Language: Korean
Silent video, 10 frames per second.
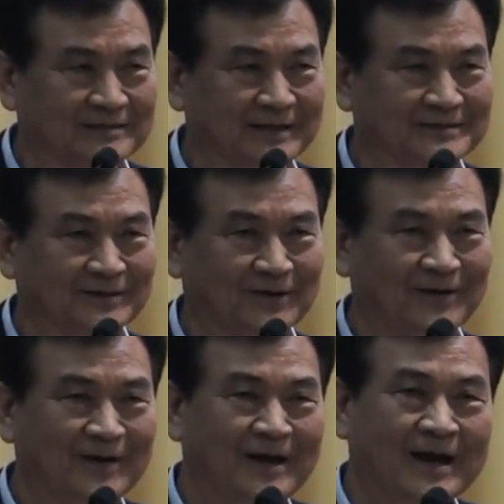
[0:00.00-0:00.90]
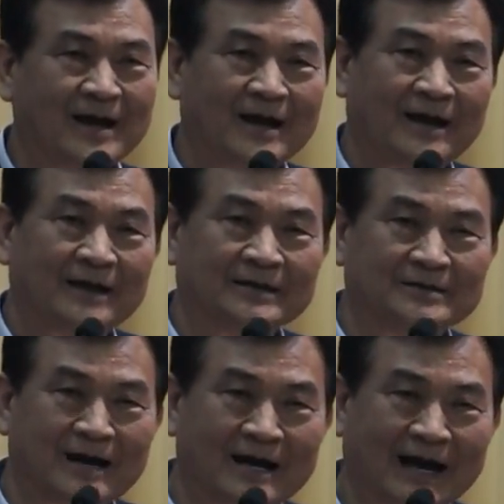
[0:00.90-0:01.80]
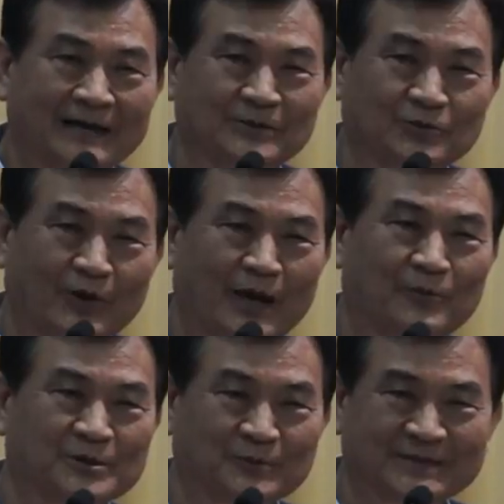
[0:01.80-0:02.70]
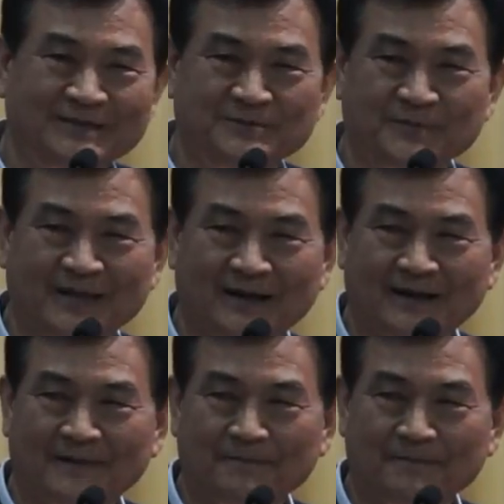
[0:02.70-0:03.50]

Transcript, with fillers: 그래서 이러한 강의도 또 해보지 못했습니다.